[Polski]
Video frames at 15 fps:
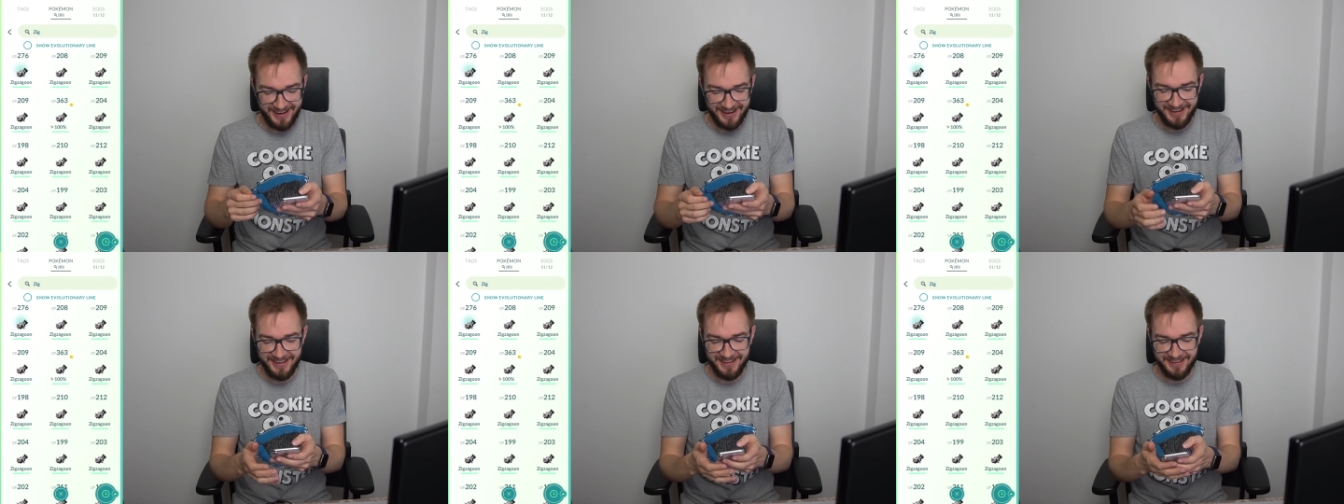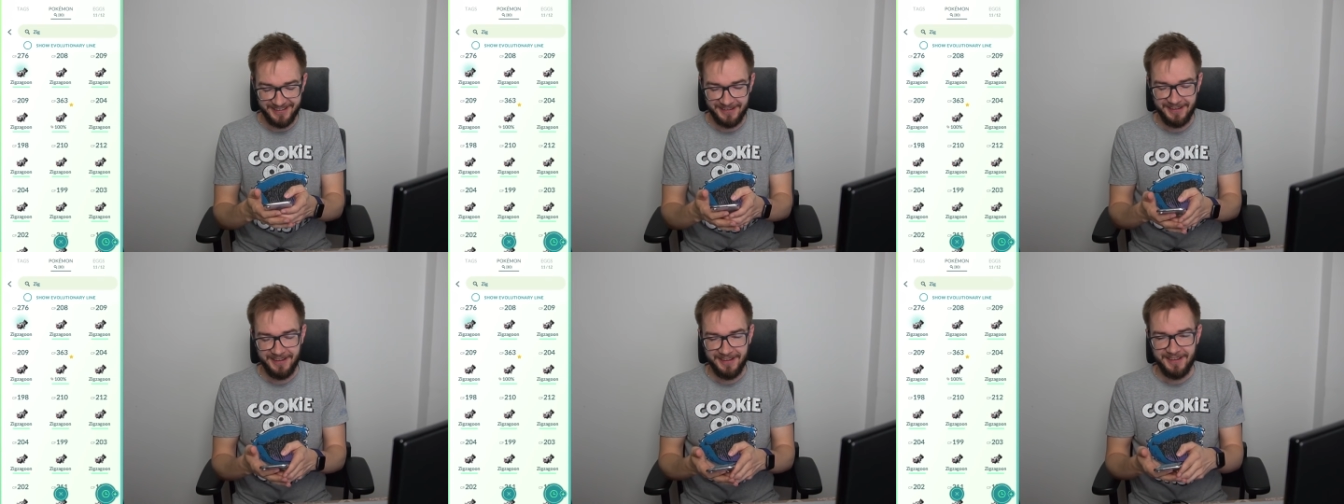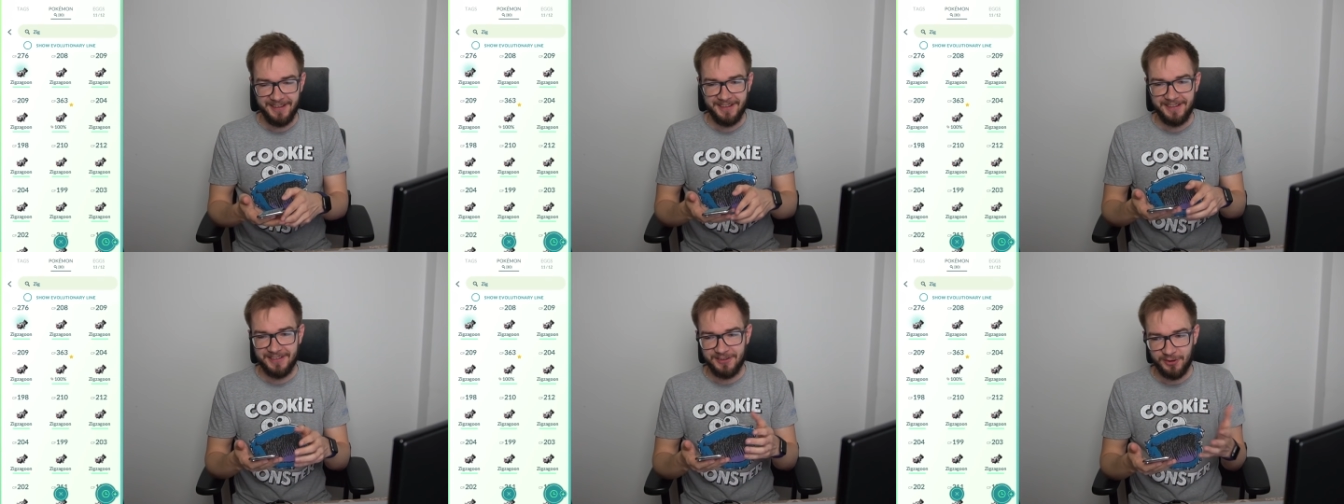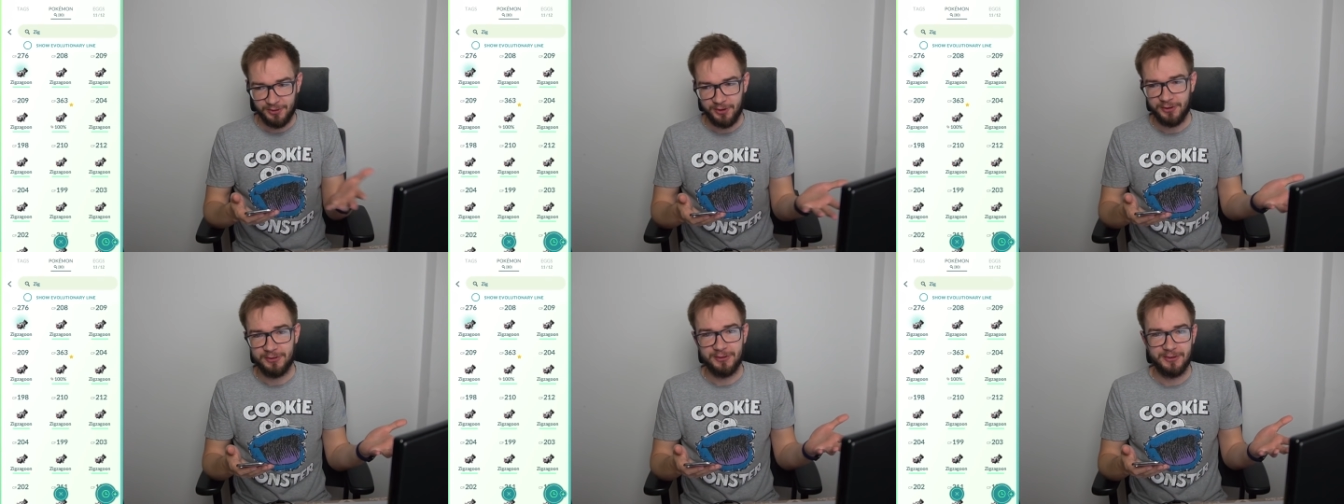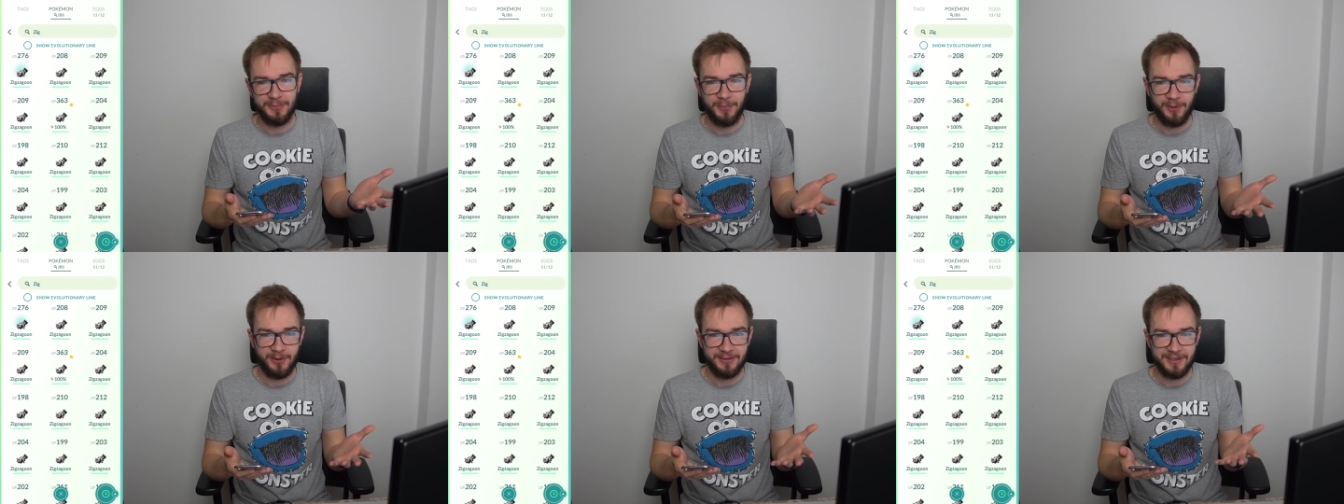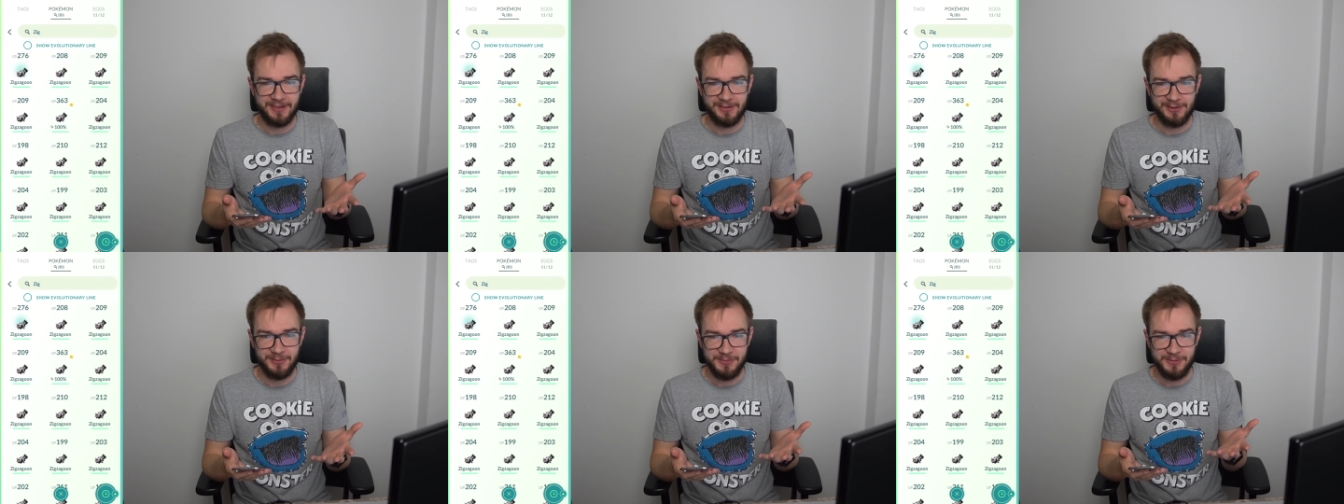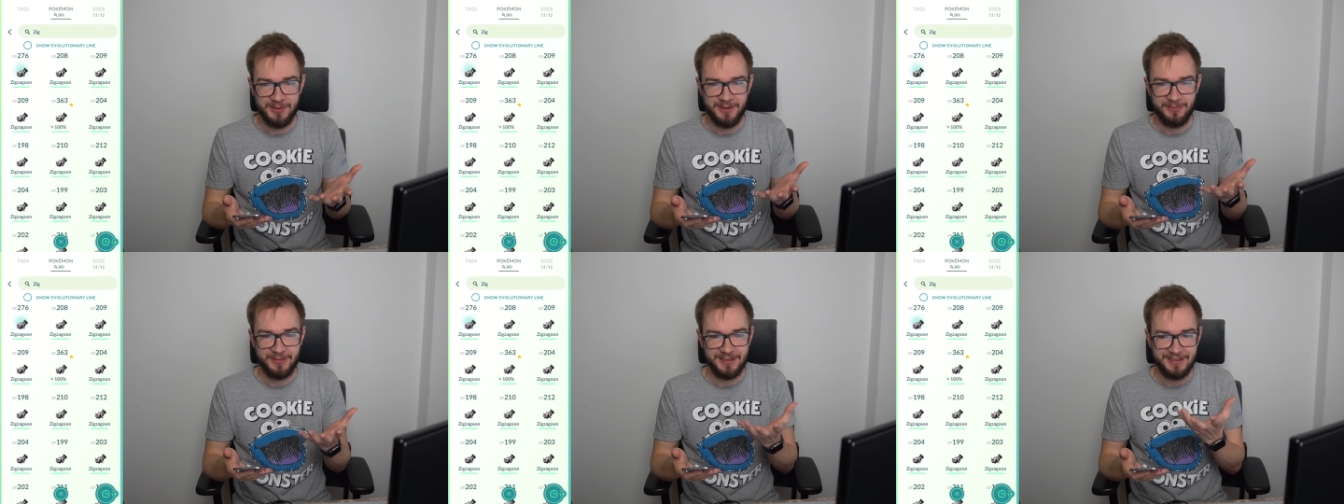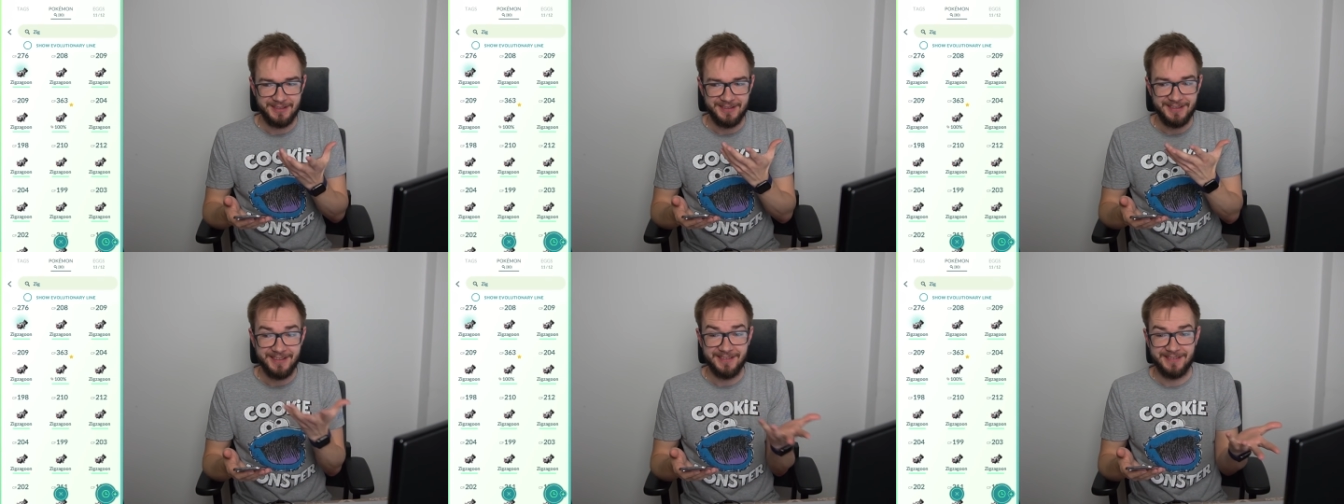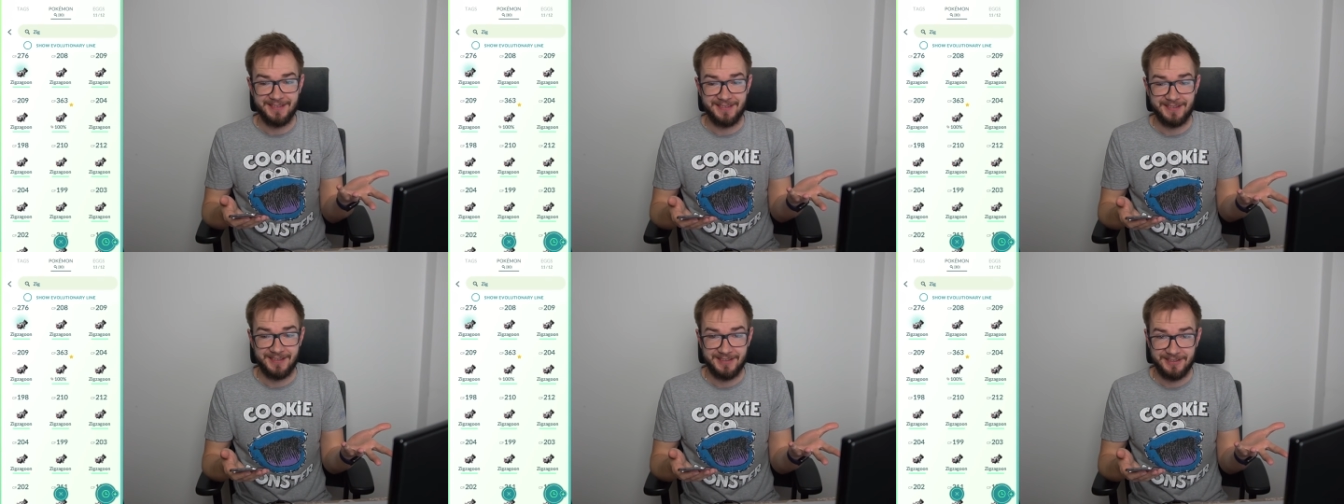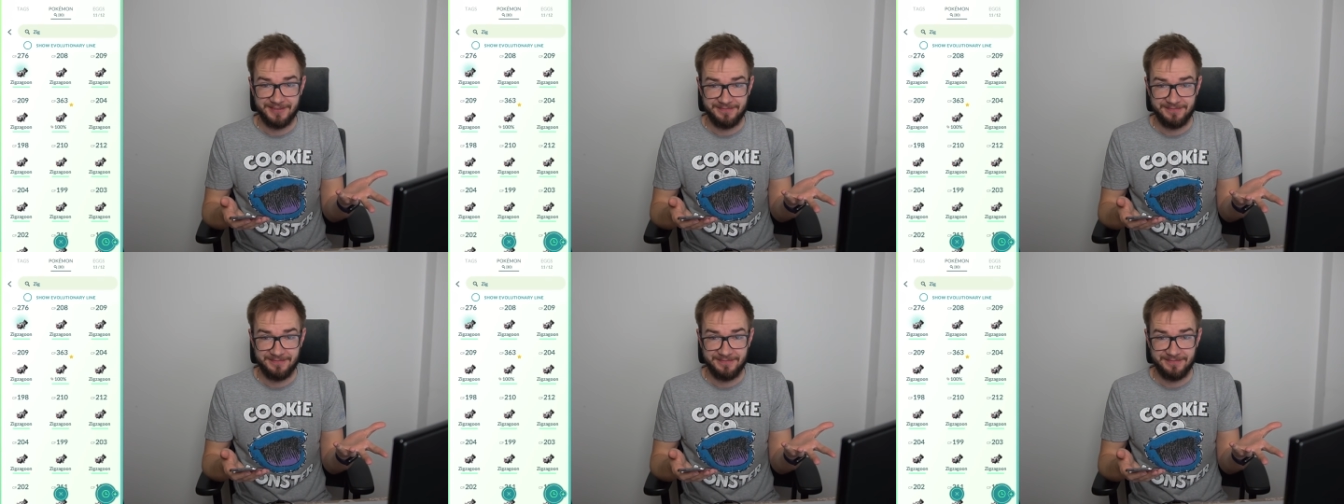ale no dosyć sporo tego zrobiłem i nic.